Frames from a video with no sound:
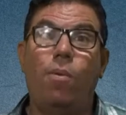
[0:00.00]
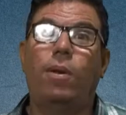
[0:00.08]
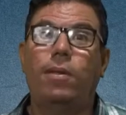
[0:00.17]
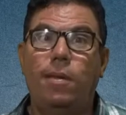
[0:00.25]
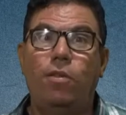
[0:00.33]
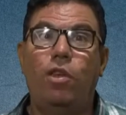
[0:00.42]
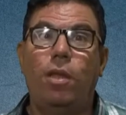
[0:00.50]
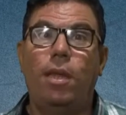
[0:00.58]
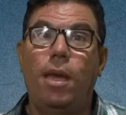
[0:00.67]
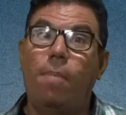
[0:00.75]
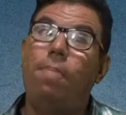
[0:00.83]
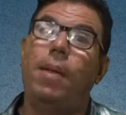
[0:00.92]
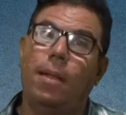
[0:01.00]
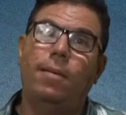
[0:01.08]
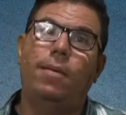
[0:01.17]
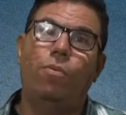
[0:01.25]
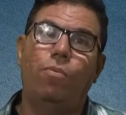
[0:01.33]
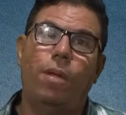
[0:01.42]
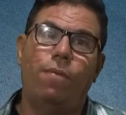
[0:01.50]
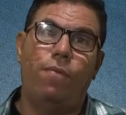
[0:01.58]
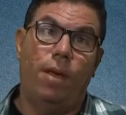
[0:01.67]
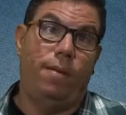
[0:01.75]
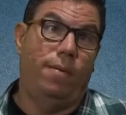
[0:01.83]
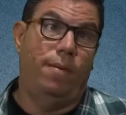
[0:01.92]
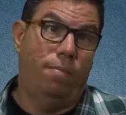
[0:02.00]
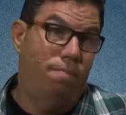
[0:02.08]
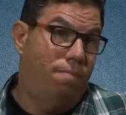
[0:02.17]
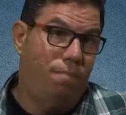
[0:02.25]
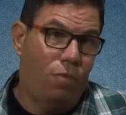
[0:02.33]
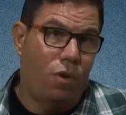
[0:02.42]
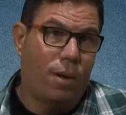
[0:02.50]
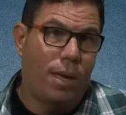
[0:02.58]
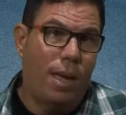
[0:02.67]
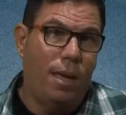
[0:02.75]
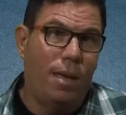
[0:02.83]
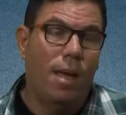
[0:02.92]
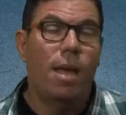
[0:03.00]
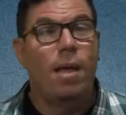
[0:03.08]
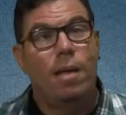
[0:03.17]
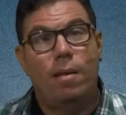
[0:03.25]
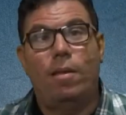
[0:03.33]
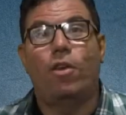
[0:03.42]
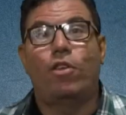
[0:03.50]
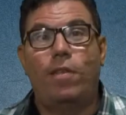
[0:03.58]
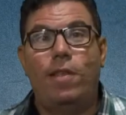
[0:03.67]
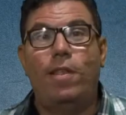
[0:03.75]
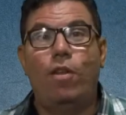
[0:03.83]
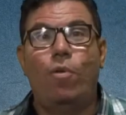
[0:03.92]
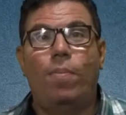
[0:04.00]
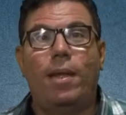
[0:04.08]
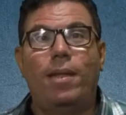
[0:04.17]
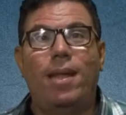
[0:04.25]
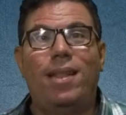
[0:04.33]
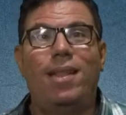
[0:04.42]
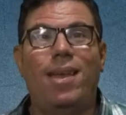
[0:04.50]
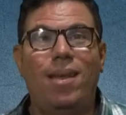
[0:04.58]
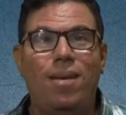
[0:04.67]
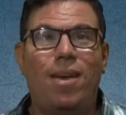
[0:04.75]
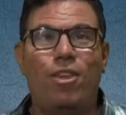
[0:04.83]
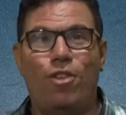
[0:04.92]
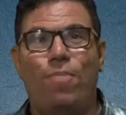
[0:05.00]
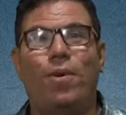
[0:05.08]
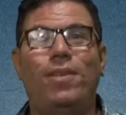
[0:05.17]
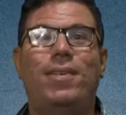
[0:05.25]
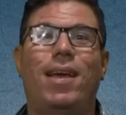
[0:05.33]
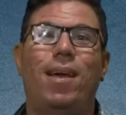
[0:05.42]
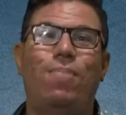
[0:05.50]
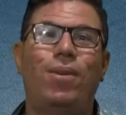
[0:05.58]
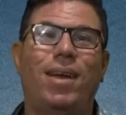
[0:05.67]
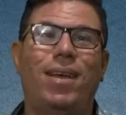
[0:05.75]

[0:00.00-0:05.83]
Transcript: eu assistiria pela segunda vez, ok? Acho que se deu para entender, a gente pode encerrar por